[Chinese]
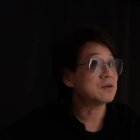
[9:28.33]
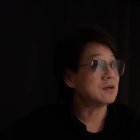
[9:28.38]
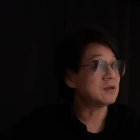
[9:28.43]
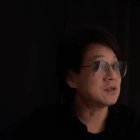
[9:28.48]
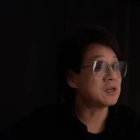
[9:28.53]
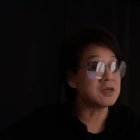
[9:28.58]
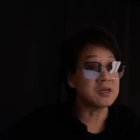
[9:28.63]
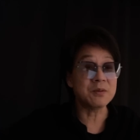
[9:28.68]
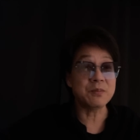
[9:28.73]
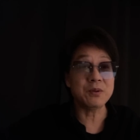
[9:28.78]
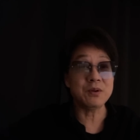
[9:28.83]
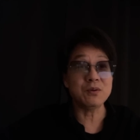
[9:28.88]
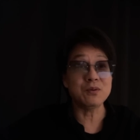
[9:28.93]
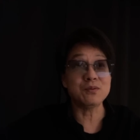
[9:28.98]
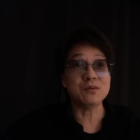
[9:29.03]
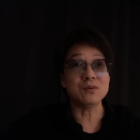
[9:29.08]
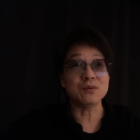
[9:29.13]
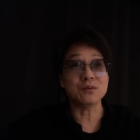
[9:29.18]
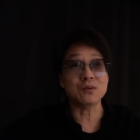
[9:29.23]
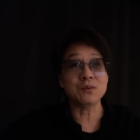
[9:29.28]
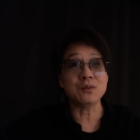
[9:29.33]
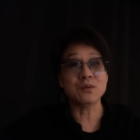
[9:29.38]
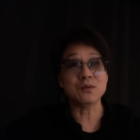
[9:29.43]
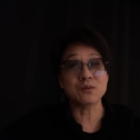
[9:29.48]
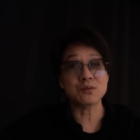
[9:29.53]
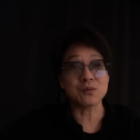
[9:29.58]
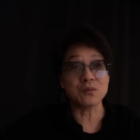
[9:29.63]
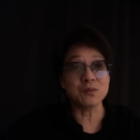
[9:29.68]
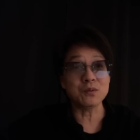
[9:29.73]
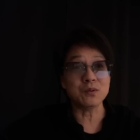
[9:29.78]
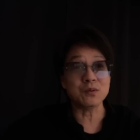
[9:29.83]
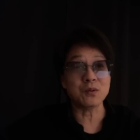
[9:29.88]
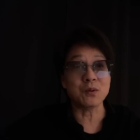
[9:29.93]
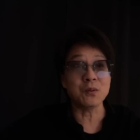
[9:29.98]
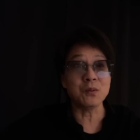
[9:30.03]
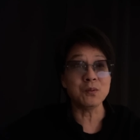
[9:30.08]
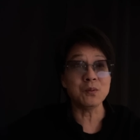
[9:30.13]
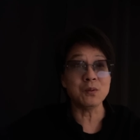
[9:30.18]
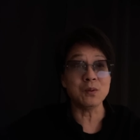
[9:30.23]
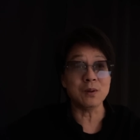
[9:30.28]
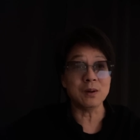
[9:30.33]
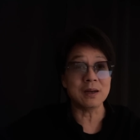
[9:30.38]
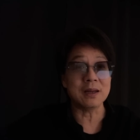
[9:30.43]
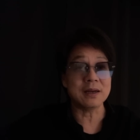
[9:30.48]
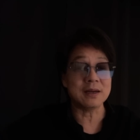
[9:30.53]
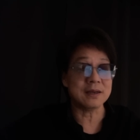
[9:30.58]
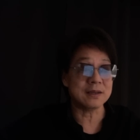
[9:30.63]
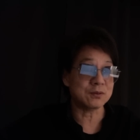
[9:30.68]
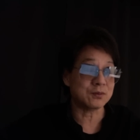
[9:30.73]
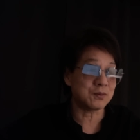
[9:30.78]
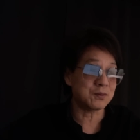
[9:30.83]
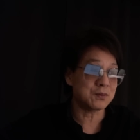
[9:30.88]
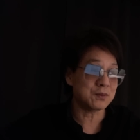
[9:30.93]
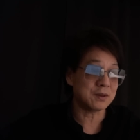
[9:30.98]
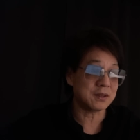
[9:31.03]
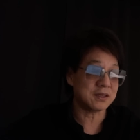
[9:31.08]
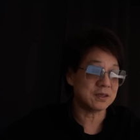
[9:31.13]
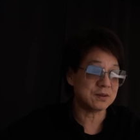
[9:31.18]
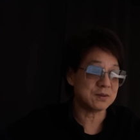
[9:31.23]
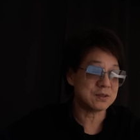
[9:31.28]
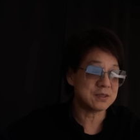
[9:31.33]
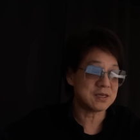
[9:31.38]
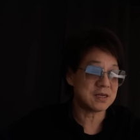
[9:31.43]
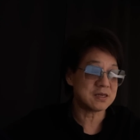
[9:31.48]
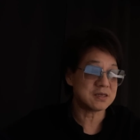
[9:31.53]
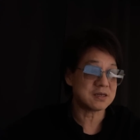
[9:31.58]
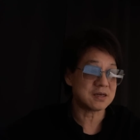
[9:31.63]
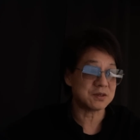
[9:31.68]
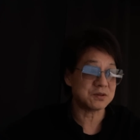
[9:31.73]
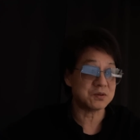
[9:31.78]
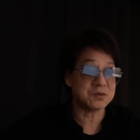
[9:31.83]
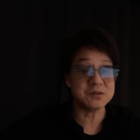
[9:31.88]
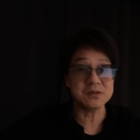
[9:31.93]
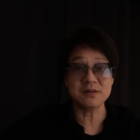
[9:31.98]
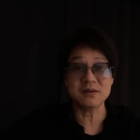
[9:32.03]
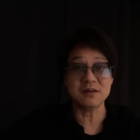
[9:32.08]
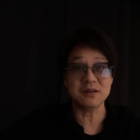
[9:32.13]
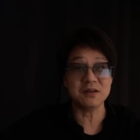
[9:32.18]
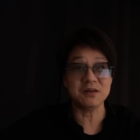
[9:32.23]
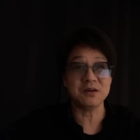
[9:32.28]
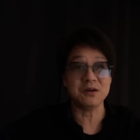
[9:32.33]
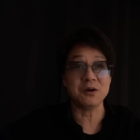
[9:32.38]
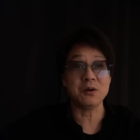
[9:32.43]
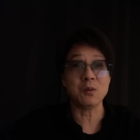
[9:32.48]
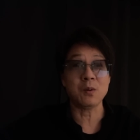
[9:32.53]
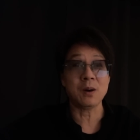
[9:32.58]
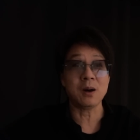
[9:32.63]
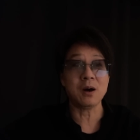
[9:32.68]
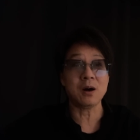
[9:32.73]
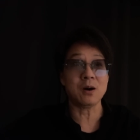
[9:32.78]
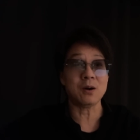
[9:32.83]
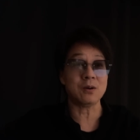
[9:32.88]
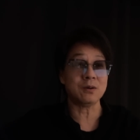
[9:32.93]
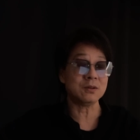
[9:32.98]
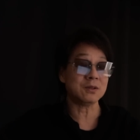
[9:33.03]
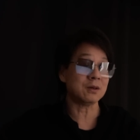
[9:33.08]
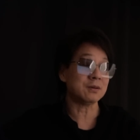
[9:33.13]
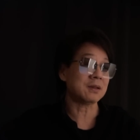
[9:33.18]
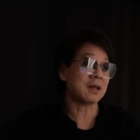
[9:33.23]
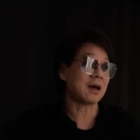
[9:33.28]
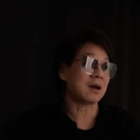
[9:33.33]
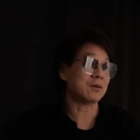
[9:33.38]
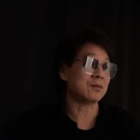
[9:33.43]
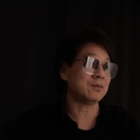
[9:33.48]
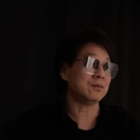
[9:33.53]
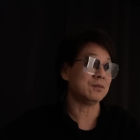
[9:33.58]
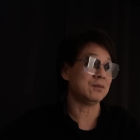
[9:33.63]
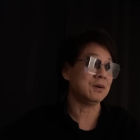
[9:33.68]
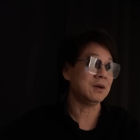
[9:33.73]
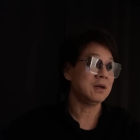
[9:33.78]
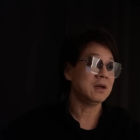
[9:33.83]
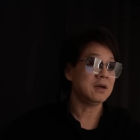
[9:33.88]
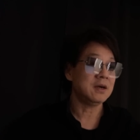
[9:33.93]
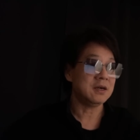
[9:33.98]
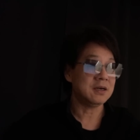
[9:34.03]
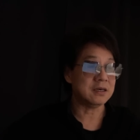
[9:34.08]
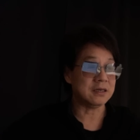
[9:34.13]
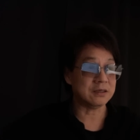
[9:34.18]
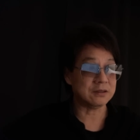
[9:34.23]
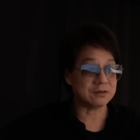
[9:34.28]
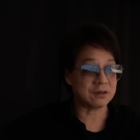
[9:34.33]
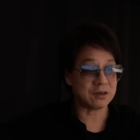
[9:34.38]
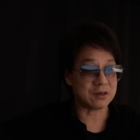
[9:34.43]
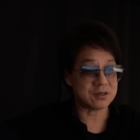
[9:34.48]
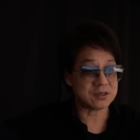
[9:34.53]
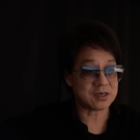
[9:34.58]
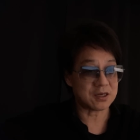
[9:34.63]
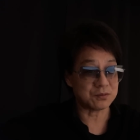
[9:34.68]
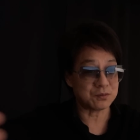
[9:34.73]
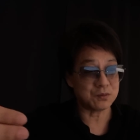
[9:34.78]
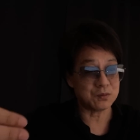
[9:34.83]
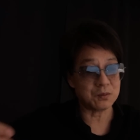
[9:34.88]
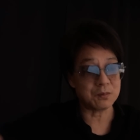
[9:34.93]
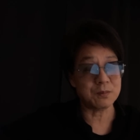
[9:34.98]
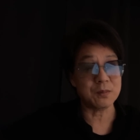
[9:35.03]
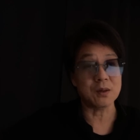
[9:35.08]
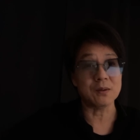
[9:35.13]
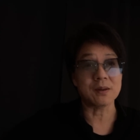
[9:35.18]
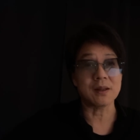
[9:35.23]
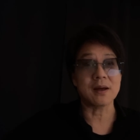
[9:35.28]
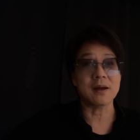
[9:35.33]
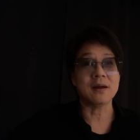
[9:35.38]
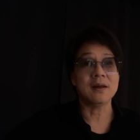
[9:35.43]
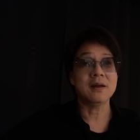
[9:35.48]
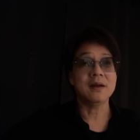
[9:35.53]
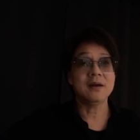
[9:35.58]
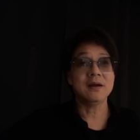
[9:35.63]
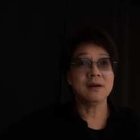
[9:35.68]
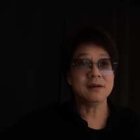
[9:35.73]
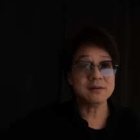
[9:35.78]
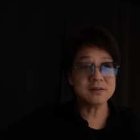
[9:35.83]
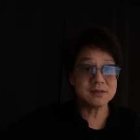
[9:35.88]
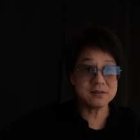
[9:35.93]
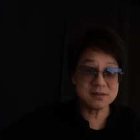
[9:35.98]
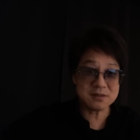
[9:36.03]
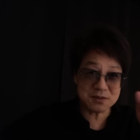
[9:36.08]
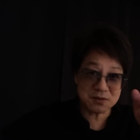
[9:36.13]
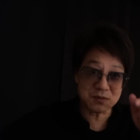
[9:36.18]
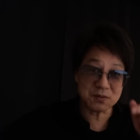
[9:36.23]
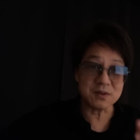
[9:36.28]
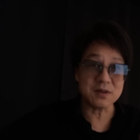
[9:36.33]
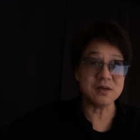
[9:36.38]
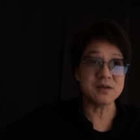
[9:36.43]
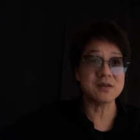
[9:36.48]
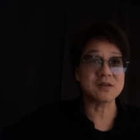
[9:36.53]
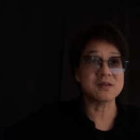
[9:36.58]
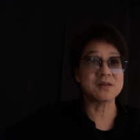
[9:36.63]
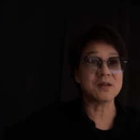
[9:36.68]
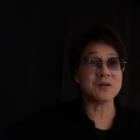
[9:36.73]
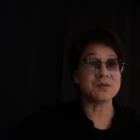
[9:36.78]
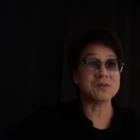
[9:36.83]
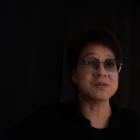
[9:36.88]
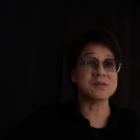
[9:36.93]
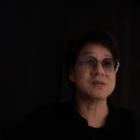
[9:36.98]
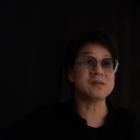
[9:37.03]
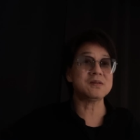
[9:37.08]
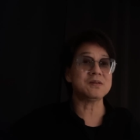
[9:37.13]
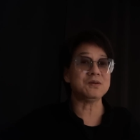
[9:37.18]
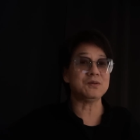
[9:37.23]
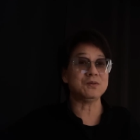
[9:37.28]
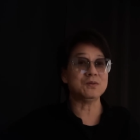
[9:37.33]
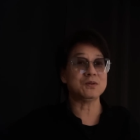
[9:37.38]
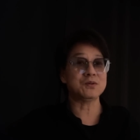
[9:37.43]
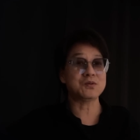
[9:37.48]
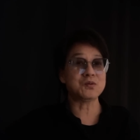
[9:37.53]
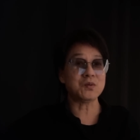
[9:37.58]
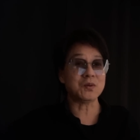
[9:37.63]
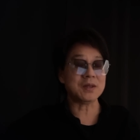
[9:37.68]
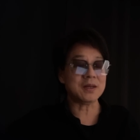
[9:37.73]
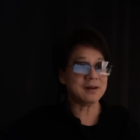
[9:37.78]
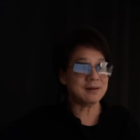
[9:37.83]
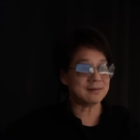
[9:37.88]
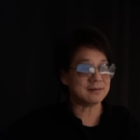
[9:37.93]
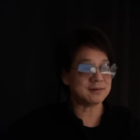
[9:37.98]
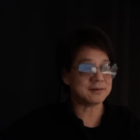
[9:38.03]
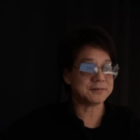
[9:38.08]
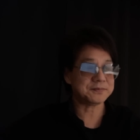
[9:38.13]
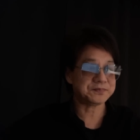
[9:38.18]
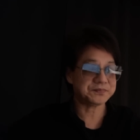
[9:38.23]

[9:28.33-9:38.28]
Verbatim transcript: 政治庇护，终于终于通过了。通过了以后，现场就热泪盈眶，嚎啕大哭，然后他就上去拥抱他。这种人是知道自由的重量的，